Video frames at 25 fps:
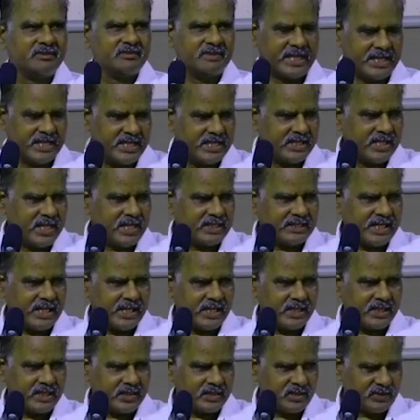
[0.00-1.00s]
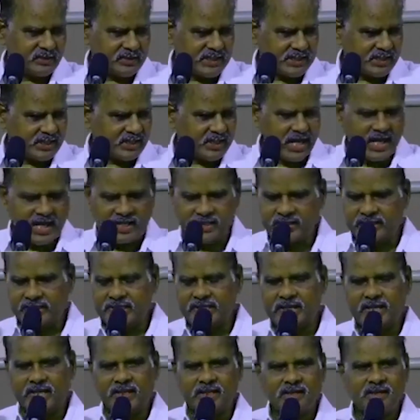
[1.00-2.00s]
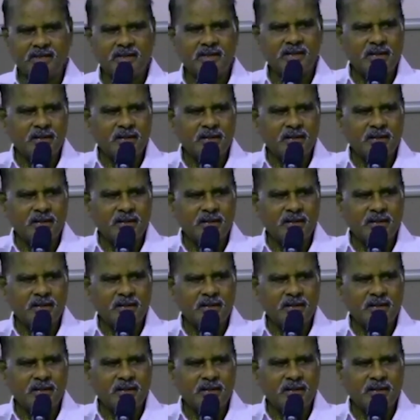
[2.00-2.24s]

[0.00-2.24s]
வெளிநாட்டில் இருந்து வருகிற அகதிகள்